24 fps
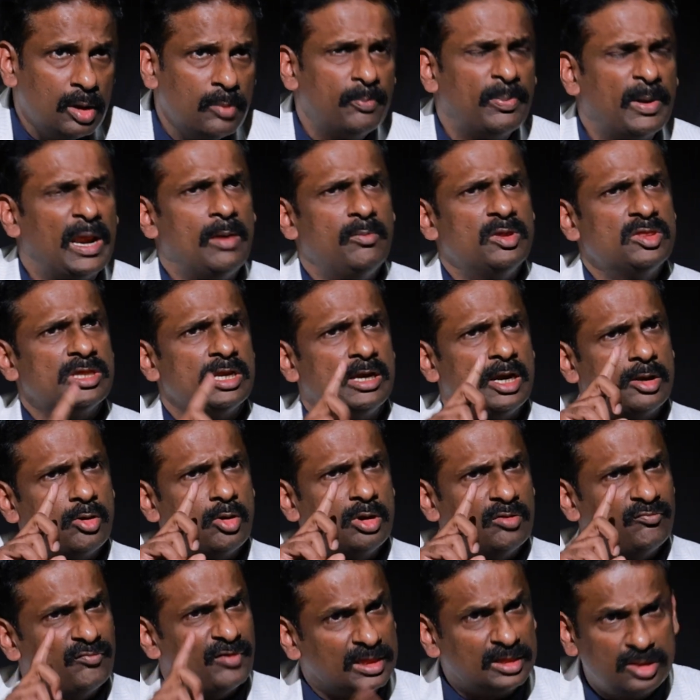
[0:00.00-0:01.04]

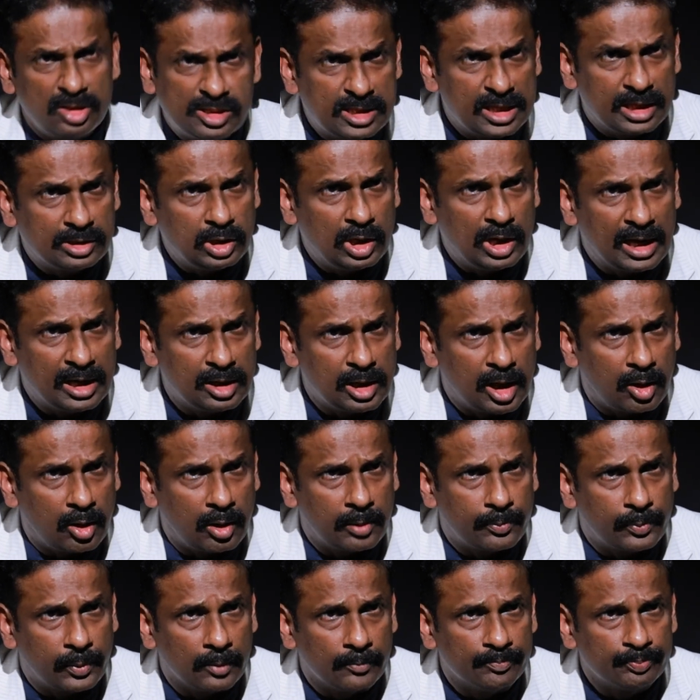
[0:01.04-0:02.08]
ప్రేమించినటువంటి వ్యక్తి చేతుల్లో అన్యాయం
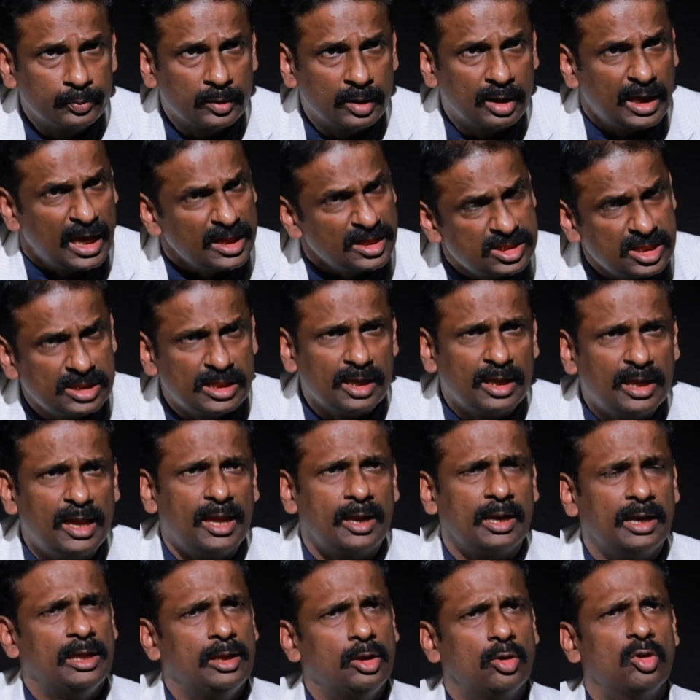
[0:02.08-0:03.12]
అయిపోయావు ఖచ్చితంగా
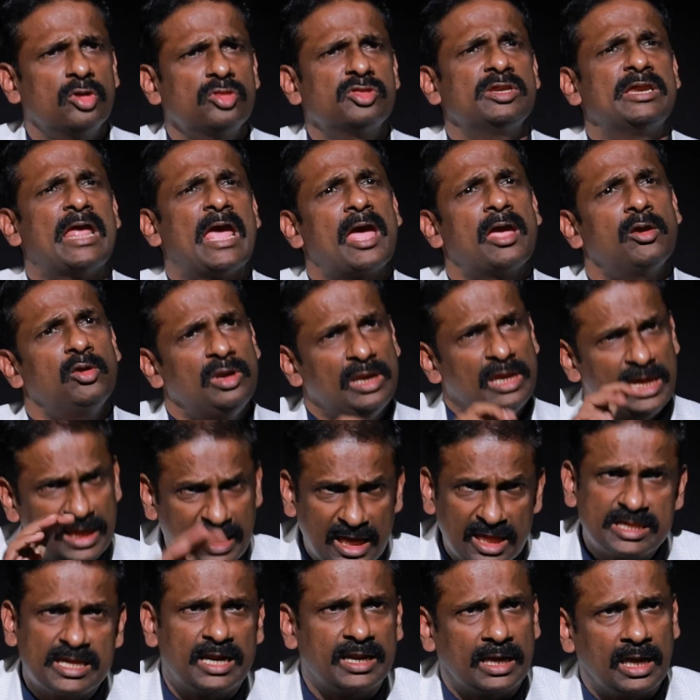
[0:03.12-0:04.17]
ఇక్కడ ఈరోజు న్యాయం నీకే
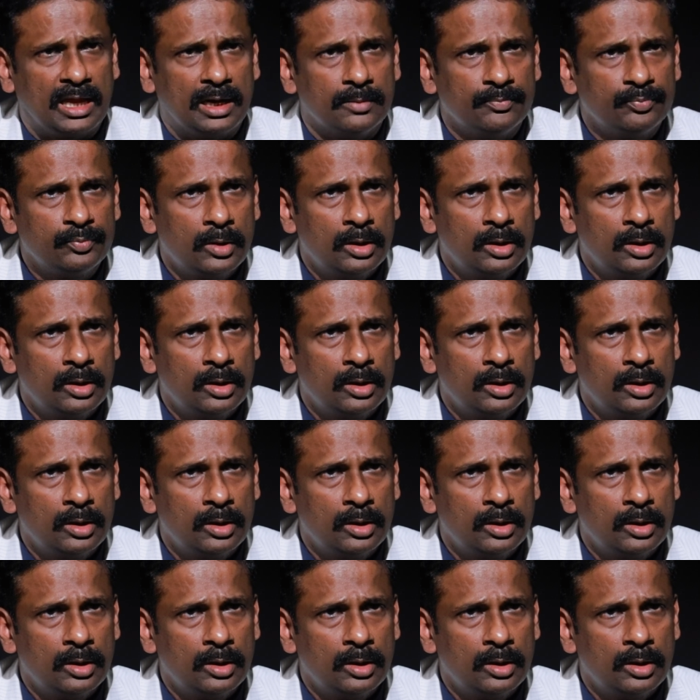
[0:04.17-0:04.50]
జరగాలి